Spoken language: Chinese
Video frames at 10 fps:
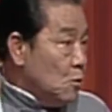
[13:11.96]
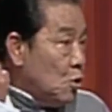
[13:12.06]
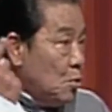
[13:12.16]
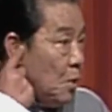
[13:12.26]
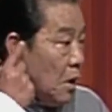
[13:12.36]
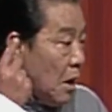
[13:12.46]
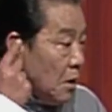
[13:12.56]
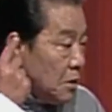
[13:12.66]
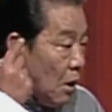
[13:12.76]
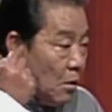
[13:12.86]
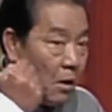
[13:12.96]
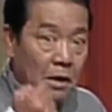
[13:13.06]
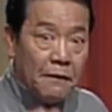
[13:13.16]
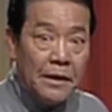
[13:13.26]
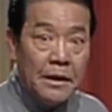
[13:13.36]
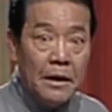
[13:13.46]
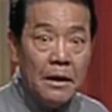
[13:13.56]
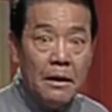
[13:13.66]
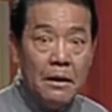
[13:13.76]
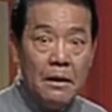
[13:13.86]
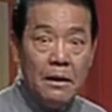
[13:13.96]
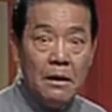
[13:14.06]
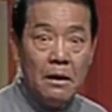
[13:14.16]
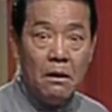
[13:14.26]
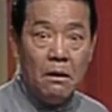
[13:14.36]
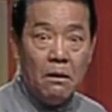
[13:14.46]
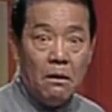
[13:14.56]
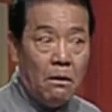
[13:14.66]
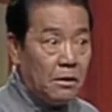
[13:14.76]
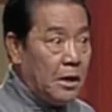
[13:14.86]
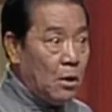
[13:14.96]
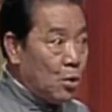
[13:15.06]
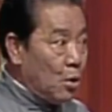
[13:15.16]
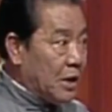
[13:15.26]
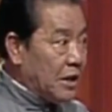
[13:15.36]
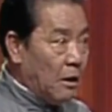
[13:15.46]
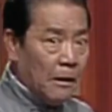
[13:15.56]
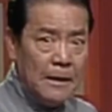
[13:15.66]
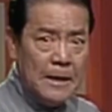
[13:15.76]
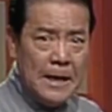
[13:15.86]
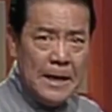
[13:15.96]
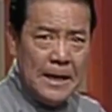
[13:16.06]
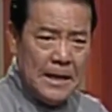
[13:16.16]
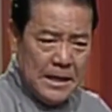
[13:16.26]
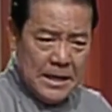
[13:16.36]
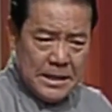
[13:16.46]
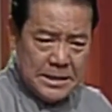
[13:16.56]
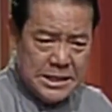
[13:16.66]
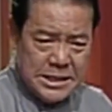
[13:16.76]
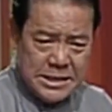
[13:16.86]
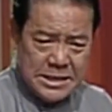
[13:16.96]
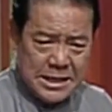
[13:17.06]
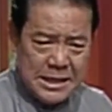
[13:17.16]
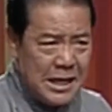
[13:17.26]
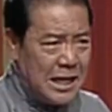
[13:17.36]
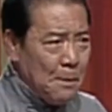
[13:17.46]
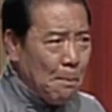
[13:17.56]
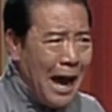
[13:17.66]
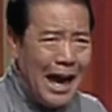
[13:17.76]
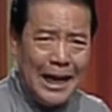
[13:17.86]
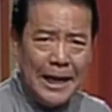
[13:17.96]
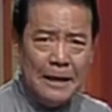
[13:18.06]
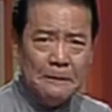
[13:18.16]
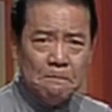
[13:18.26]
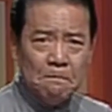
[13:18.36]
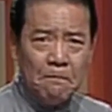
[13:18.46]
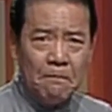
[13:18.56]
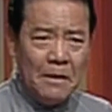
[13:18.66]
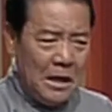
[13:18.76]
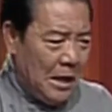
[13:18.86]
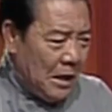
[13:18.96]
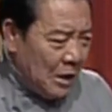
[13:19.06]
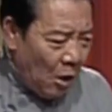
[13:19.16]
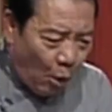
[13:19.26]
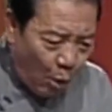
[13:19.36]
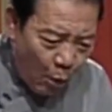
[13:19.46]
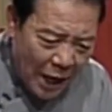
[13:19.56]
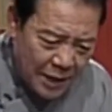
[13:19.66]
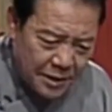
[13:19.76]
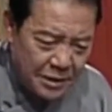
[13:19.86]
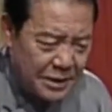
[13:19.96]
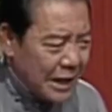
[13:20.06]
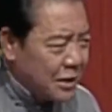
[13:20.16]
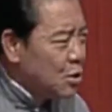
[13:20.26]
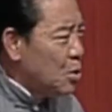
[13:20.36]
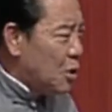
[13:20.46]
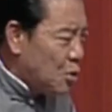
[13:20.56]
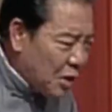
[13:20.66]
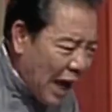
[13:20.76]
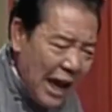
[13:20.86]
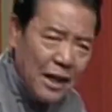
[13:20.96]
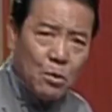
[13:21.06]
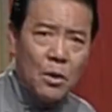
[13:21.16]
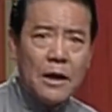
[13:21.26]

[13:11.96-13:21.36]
薛刚早有耳闻呢。哦，听说有这小子，京城的一霸呀，那坏事简直做的就太多。